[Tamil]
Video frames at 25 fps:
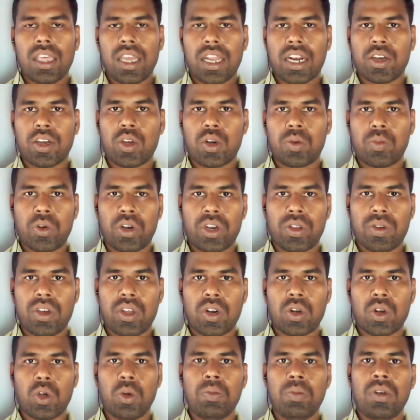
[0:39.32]
அது எனக்கு ஒரு
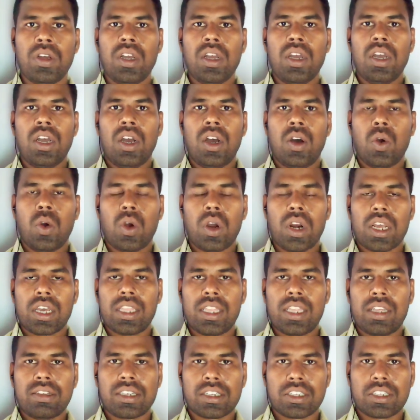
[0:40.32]
மோட்டிவாக இருக்கும்
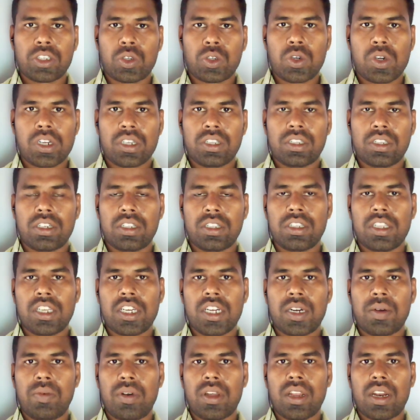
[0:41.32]
உங்களுக்கு ஏதாவது சக்ஸஸ் ஸ்டோரிஸ்
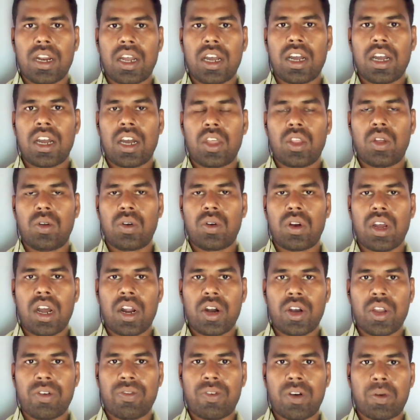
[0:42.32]
இருந்தது அப்படின்னா அதோட
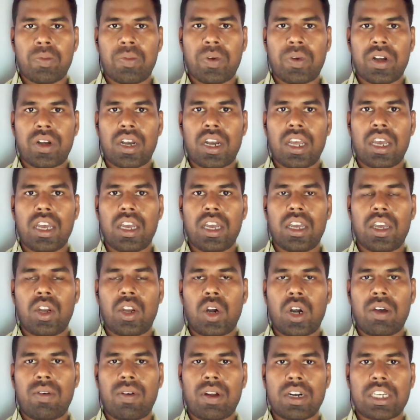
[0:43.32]
ஆடியோ ஃபார்மேட்டில்
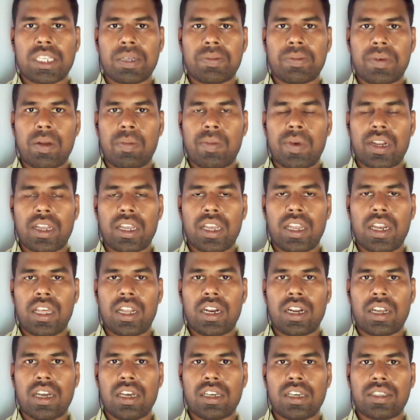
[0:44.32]
என்னோட வாட்ஸ்அப் நம்பர்
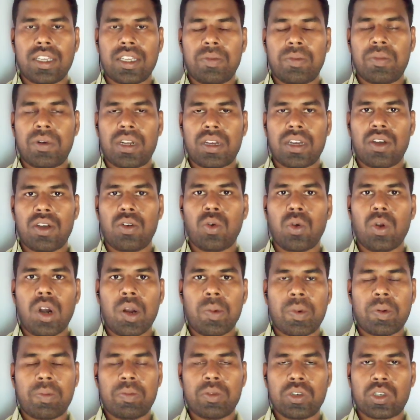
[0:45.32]
கீழே இருக்க சென்ட் பண்ணுங்கள்
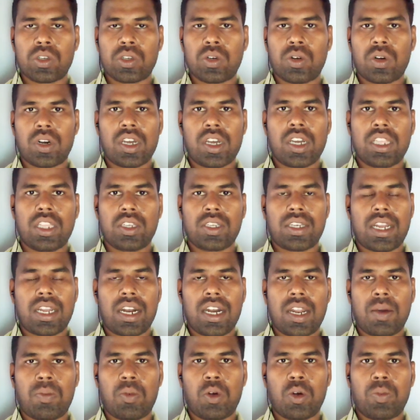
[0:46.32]
உங்களோட பர்மிஷனோட இந்த
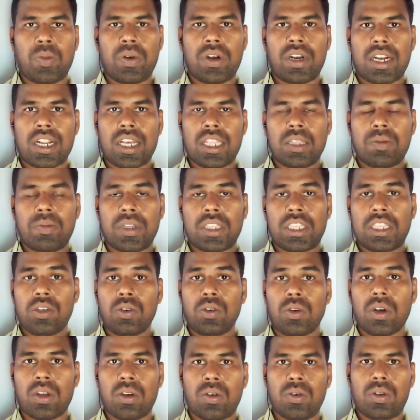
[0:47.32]
சேனலில் அப்லோட் பண்ணுறேன் அது
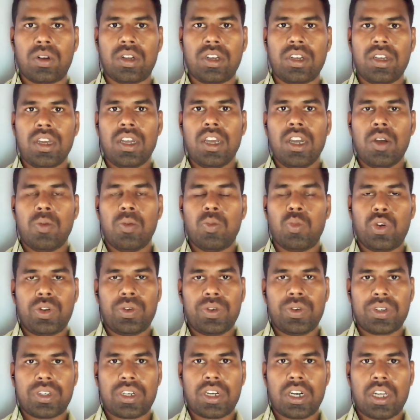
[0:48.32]
மற்றவங்களுக்கு ஒரு
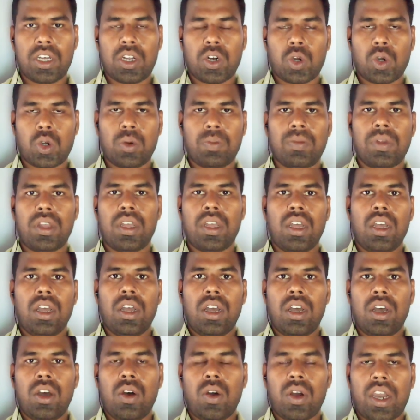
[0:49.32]
மோட்டிவேஷனாக இருக்கும்
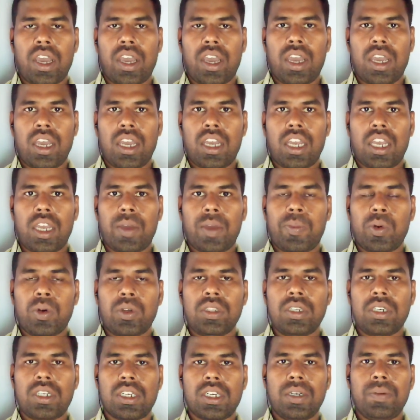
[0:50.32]
ஓகே
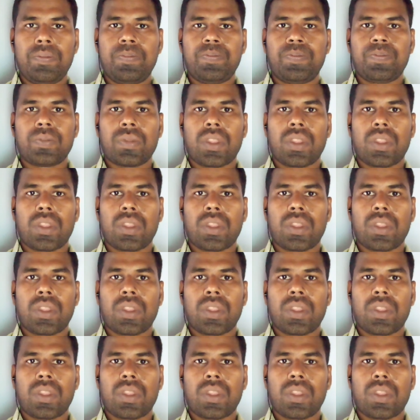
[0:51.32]
இப்போ வந்துட்டு